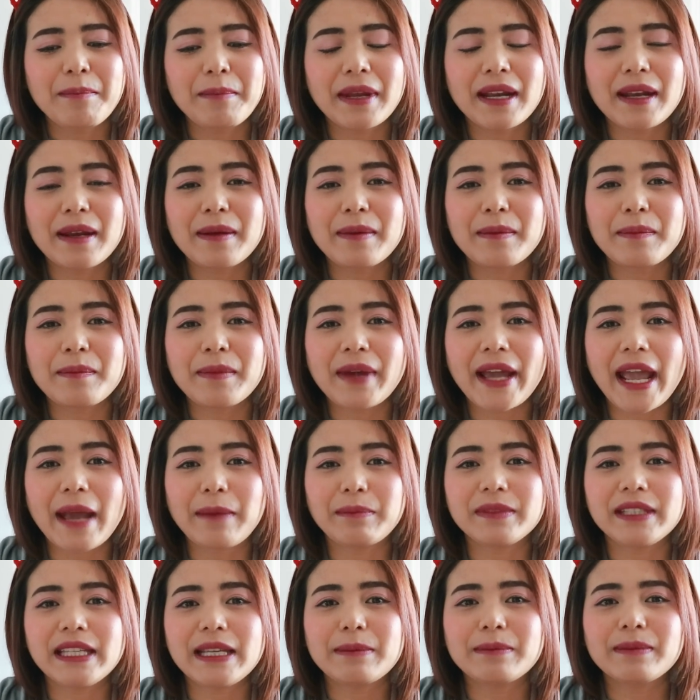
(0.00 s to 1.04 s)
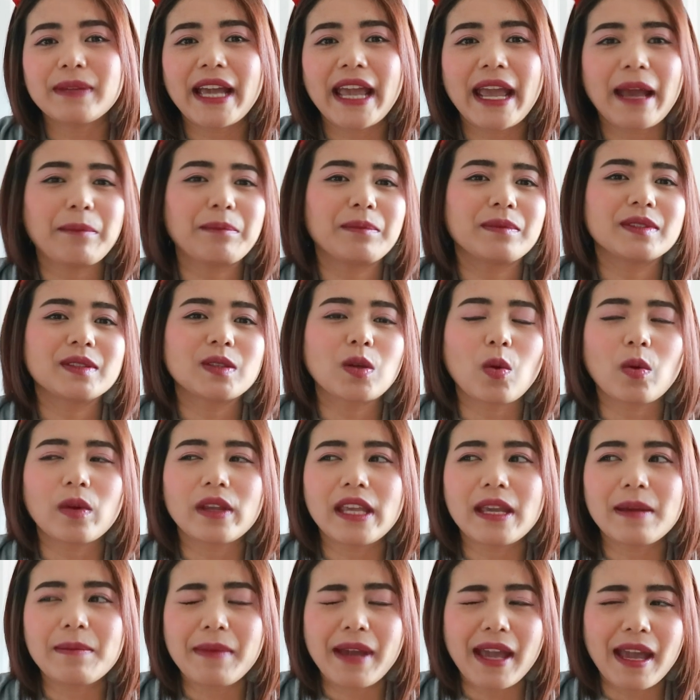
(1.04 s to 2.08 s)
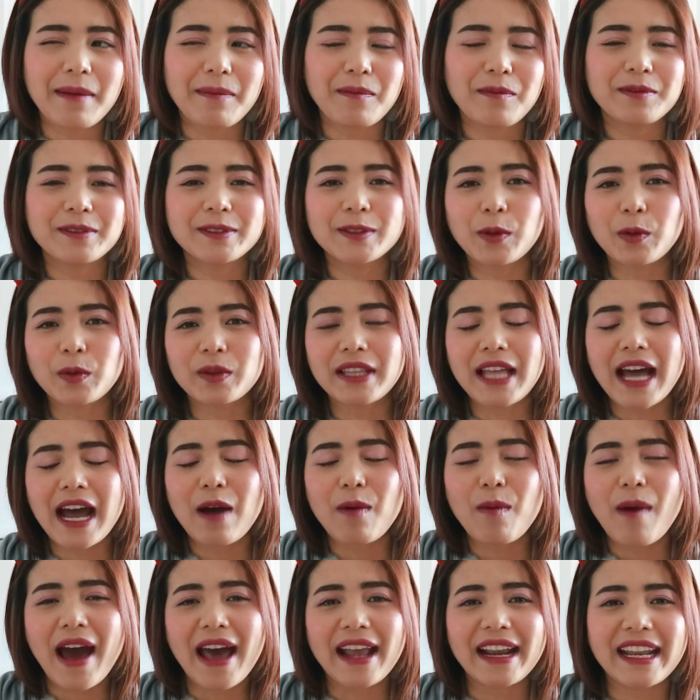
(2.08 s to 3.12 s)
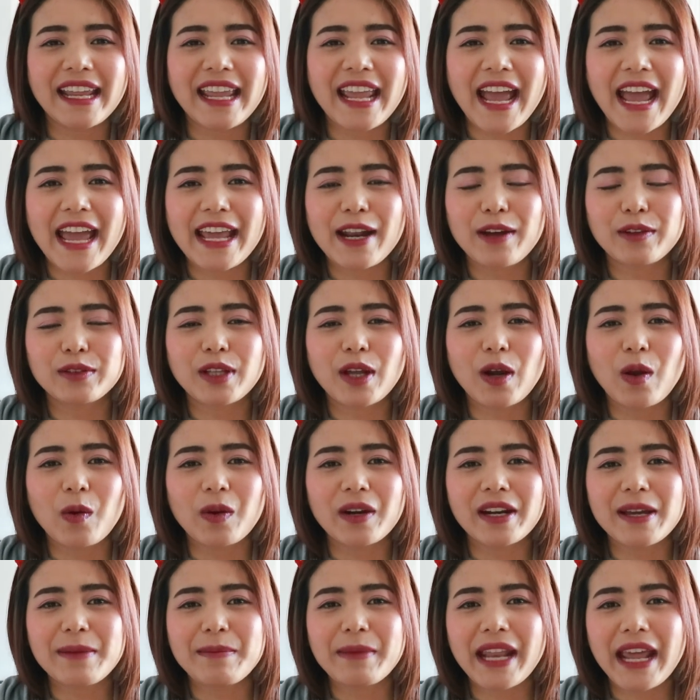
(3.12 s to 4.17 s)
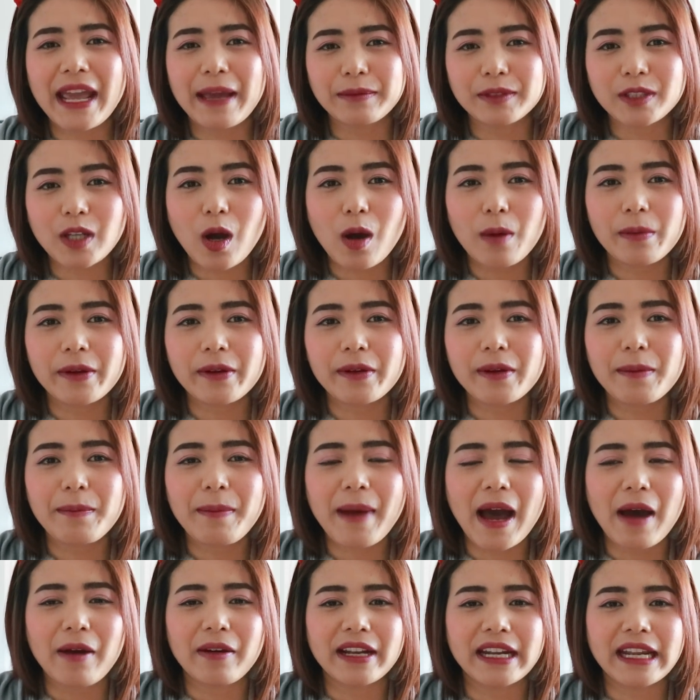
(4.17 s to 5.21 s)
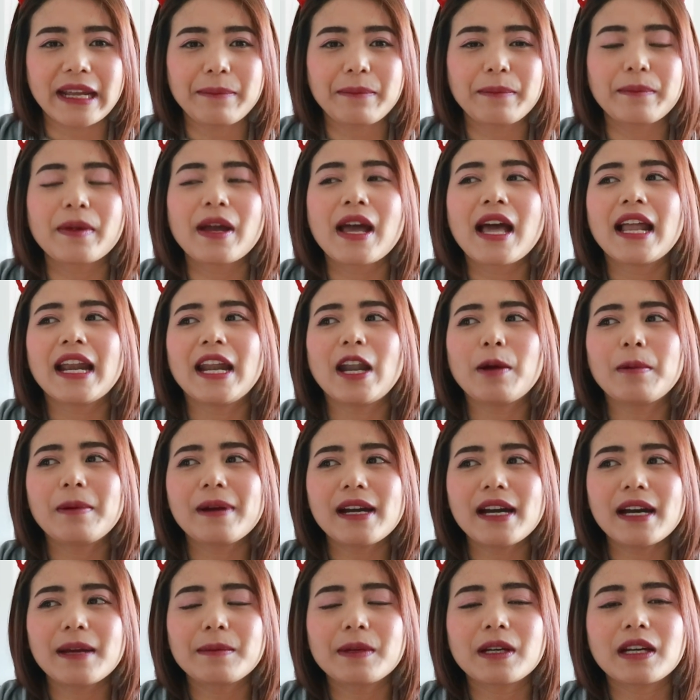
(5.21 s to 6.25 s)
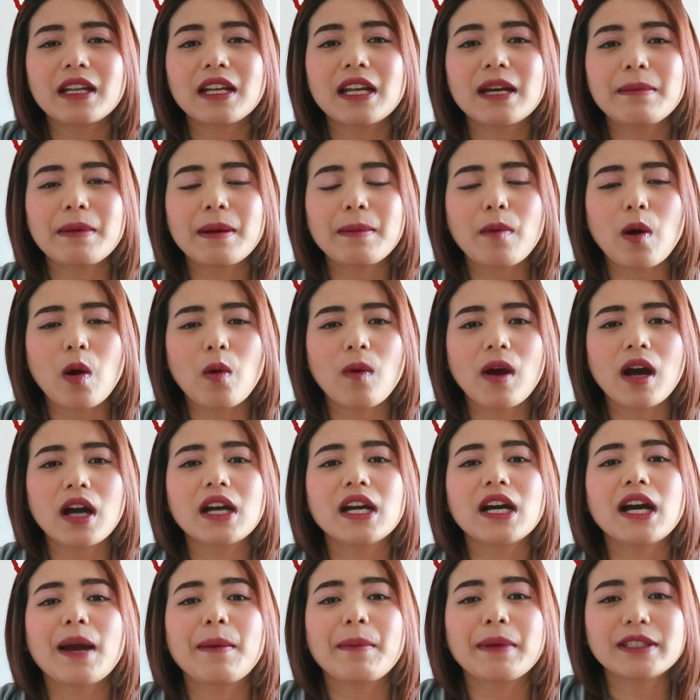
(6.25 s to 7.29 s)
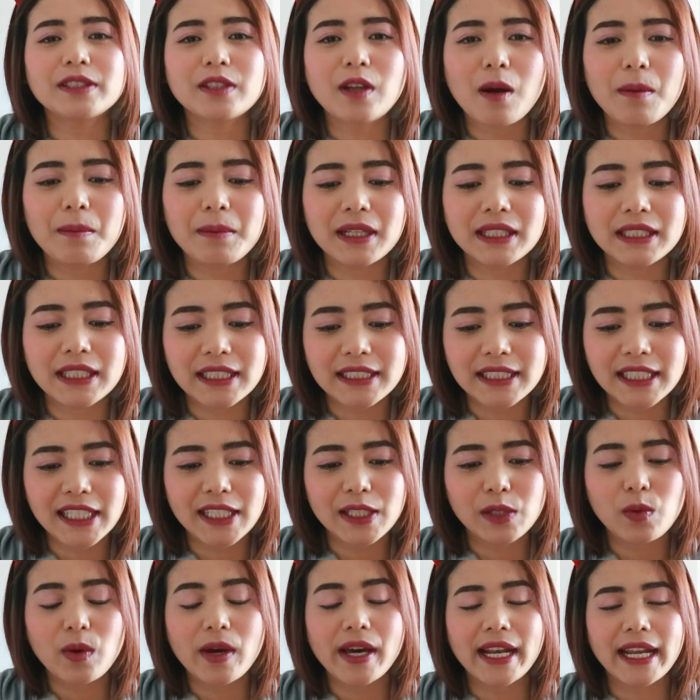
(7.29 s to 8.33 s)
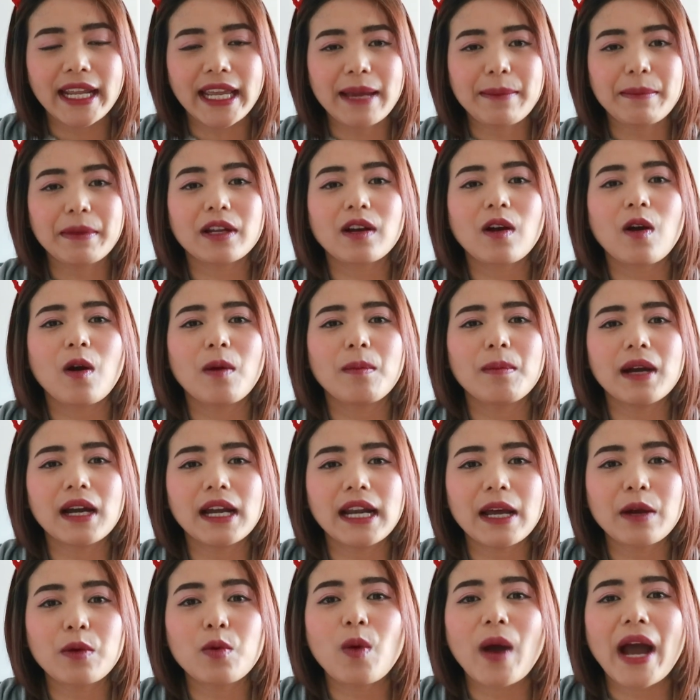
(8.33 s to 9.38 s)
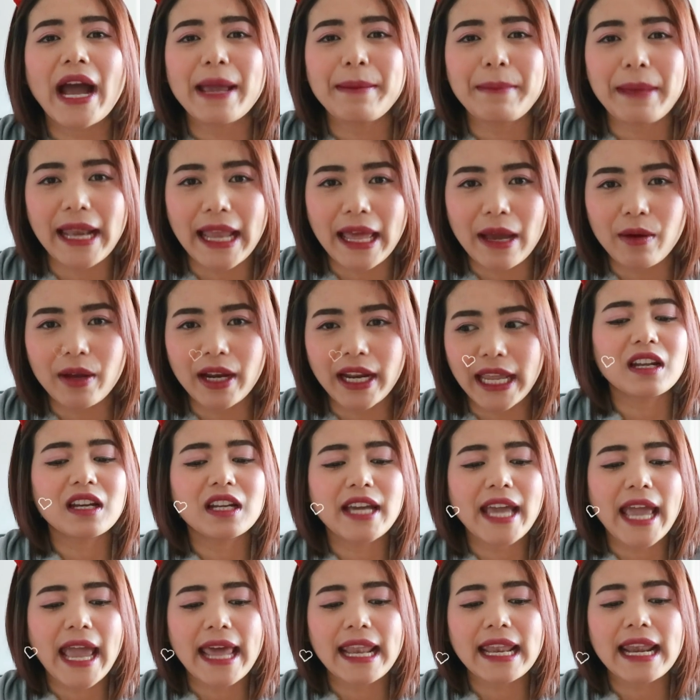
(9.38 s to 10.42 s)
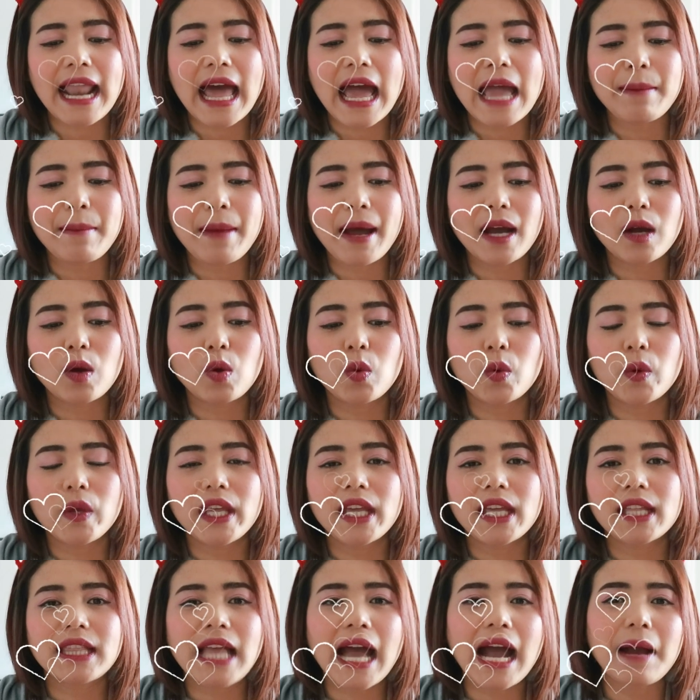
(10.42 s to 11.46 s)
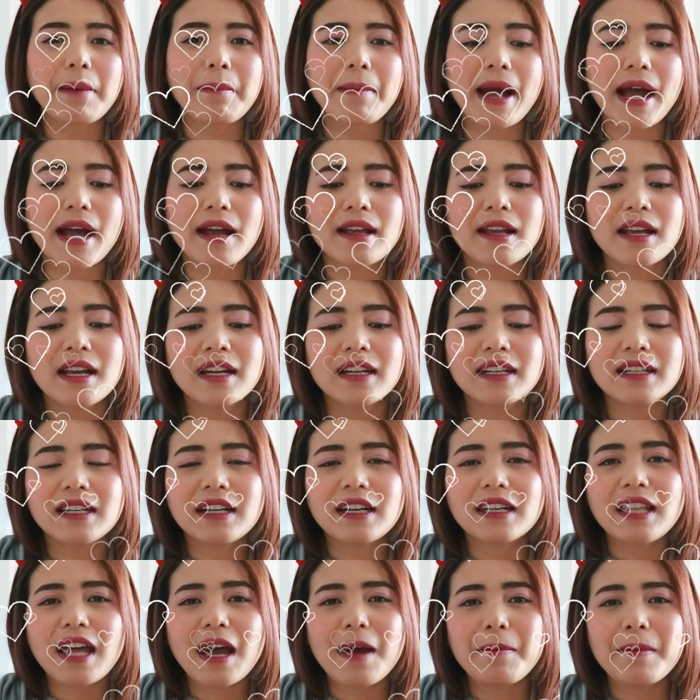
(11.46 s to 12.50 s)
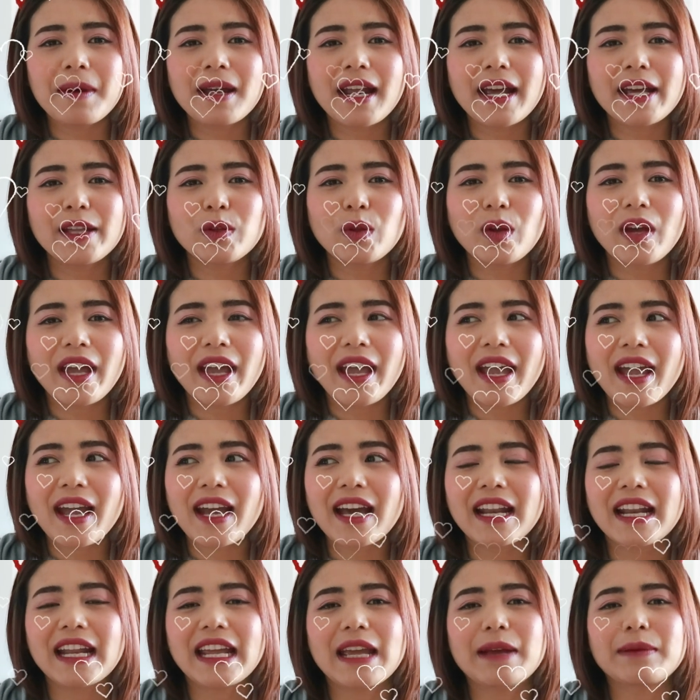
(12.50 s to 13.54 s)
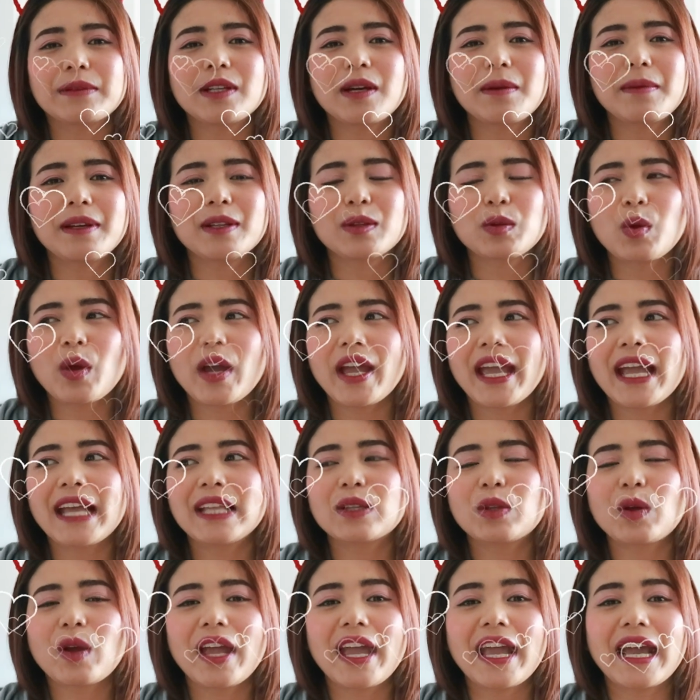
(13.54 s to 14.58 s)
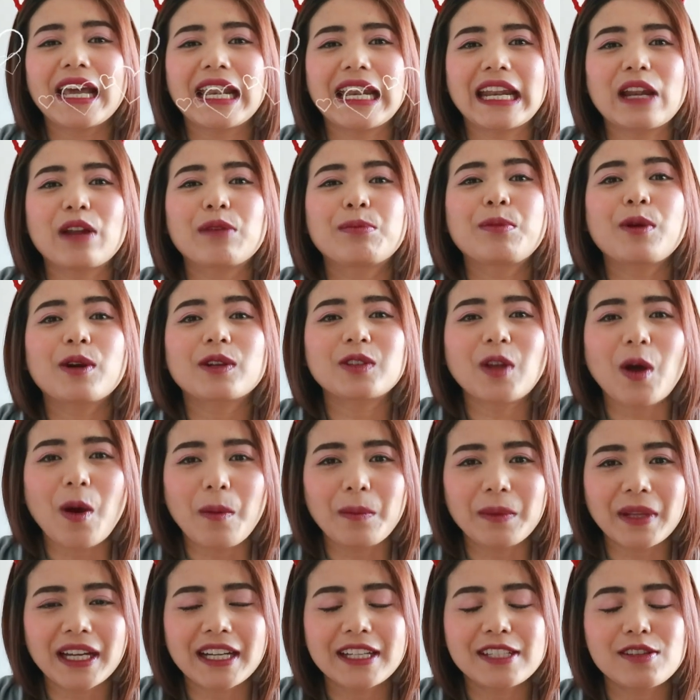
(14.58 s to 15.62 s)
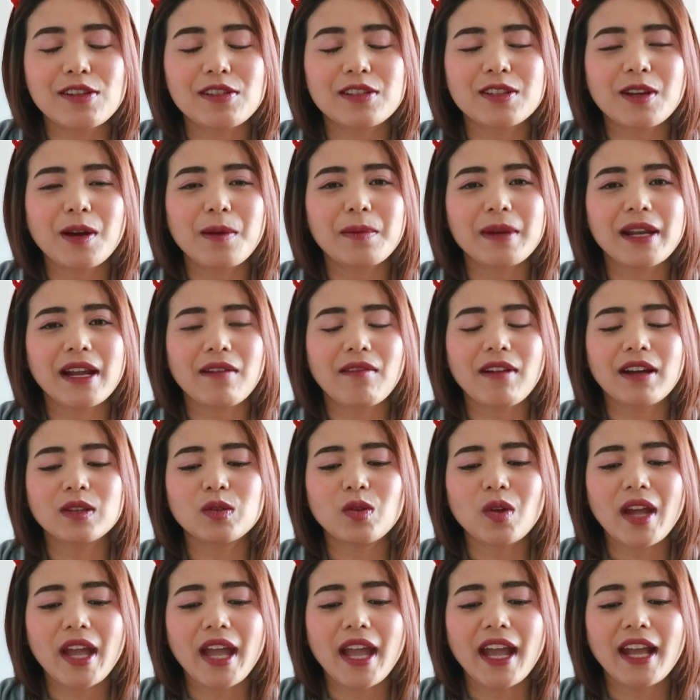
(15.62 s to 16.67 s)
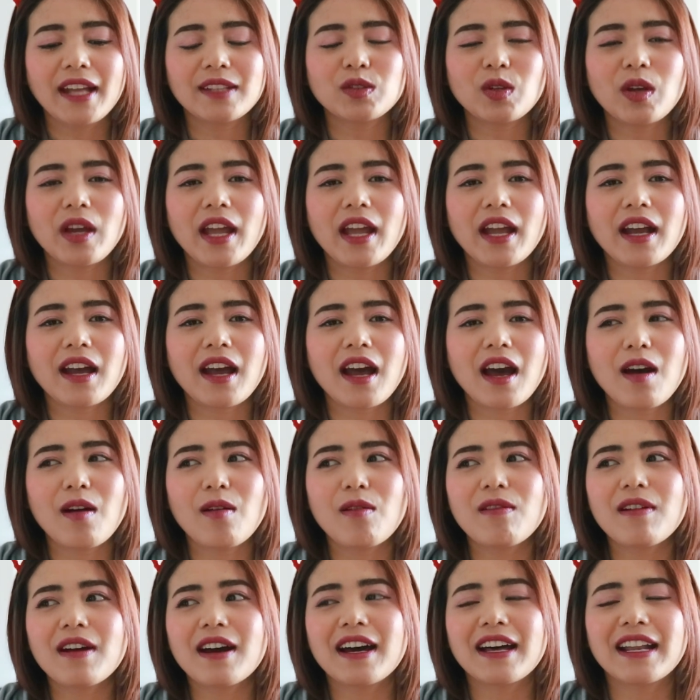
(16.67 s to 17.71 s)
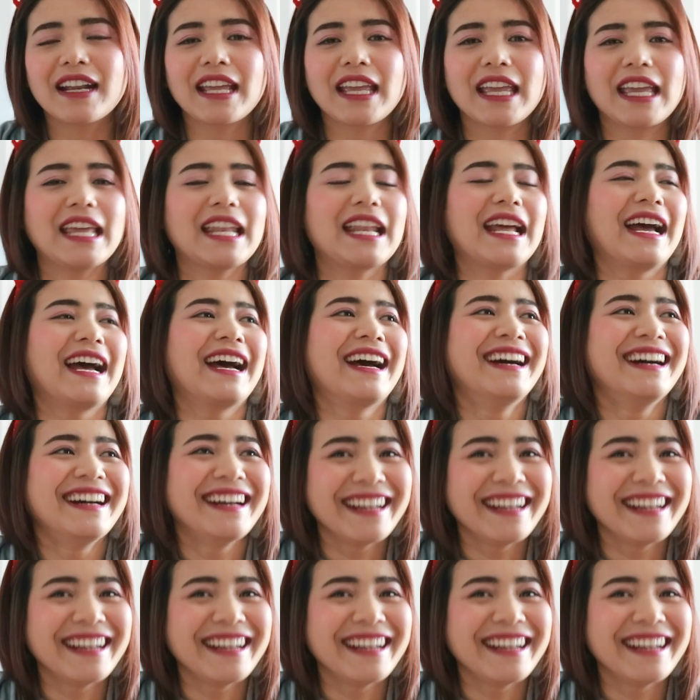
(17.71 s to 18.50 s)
มันแอบยิ้มแอบส่งยิ้มแอบส่งตาหวานอะไรเงี้ยให้เราตลอดเลยมันแอบชอบเราหรือเปล่าอะไรเงี้ยแล้วเพื่อนมันก็เลยมาบอกว่าเออมันชอบมึงจริง ๆ ด้วยอะไรเงี้ยมันขอเบอร์แล้วกูให้ไปแล้วอะไรก็เลยแอดไลน์มาคุยทักมา เออทาอะไรตัวเองอะไรเงี้ยชอบเรียกตัวเองตัวเองอะไรนะ พวกถมนะเขาจะชอบเรียกว่าตัวเองตัวเองเขาอะอะไรเงี้ยนะ